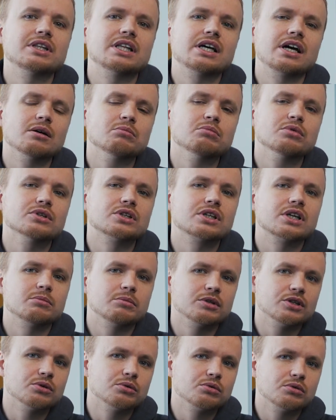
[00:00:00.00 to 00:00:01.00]

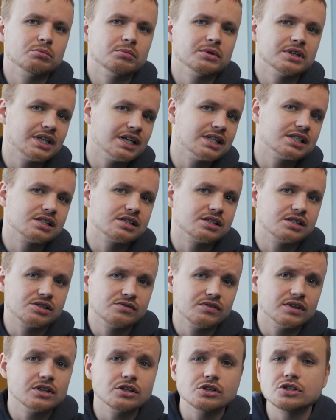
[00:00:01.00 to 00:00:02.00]
наработками документации с
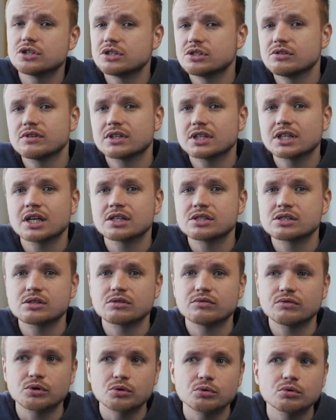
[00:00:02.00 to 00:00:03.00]
2019
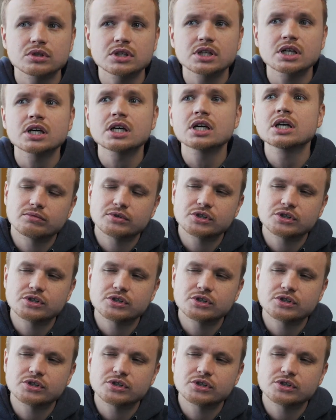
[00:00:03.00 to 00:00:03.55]
года